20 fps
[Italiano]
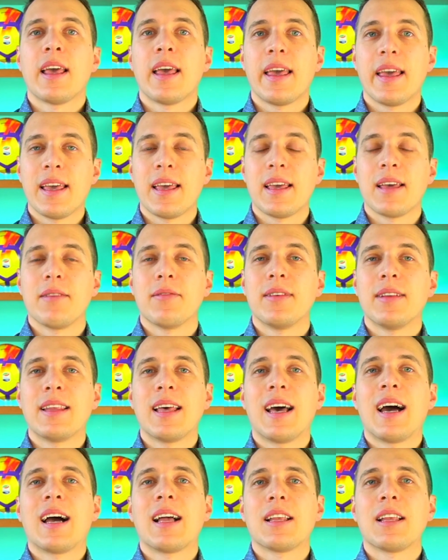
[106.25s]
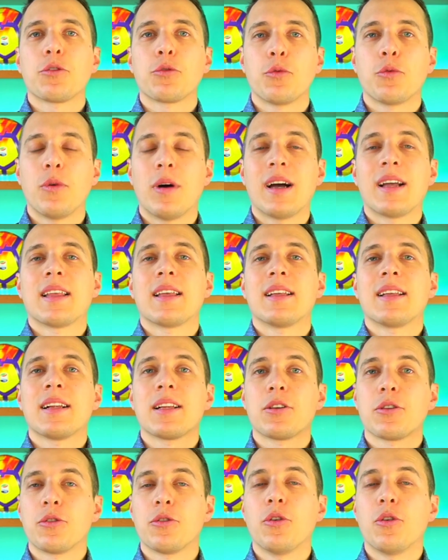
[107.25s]
e vedrà la squadra del
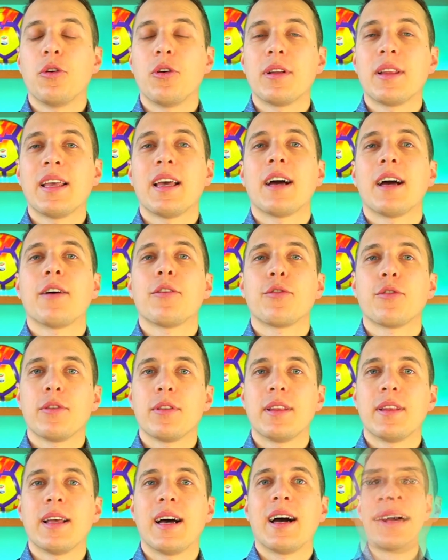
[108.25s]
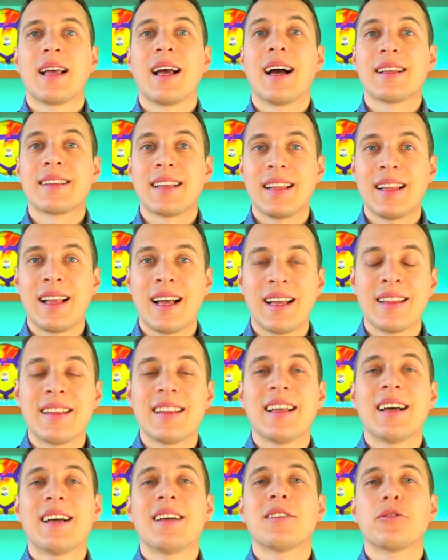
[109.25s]
Crotone affrontare
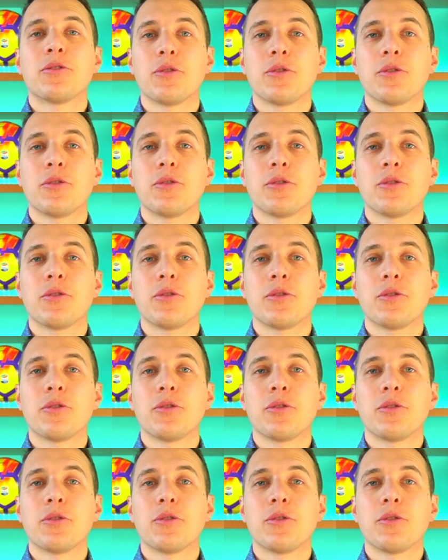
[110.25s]
Atalanta,